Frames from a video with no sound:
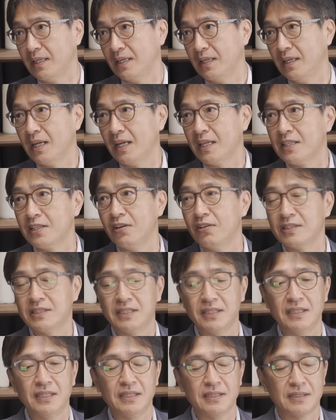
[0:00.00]
그러니까
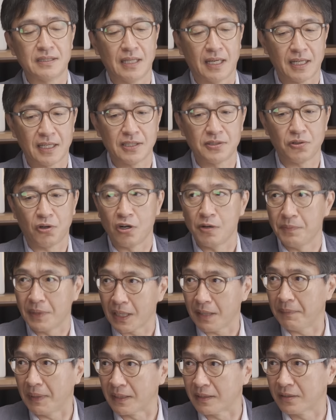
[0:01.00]
이것이 장기적으로
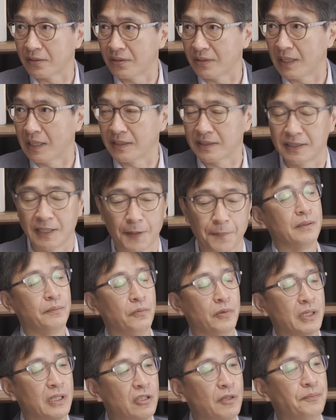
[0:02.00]
얼마나 만들어내느냐
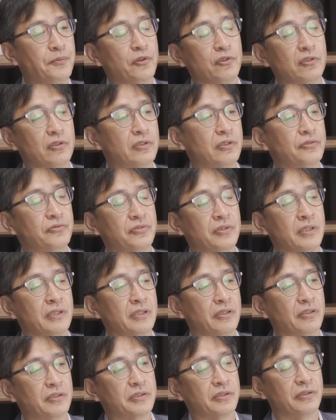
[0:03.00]
뭐 이런 뷰도 들 수
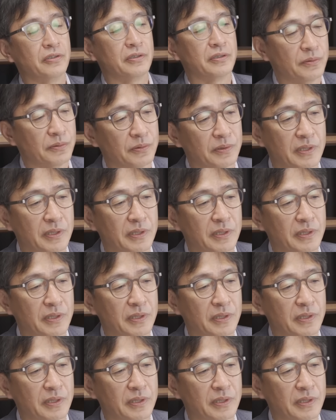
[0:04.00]
있는 거죠.